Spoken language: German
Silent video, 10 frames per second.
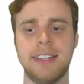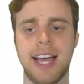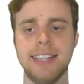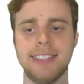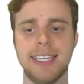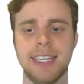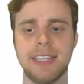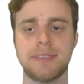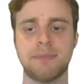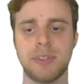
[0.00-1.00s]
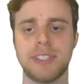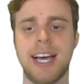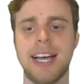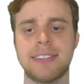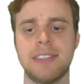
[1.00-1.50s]
30x plus
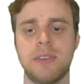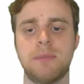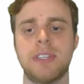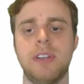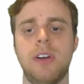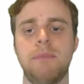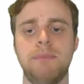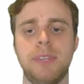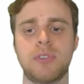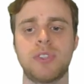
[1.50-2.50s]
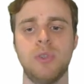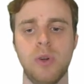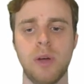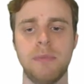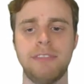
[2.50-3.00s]
18y minus
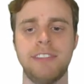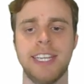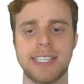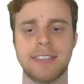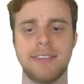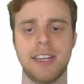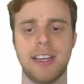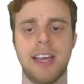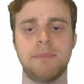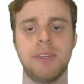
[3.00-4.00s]
0,4x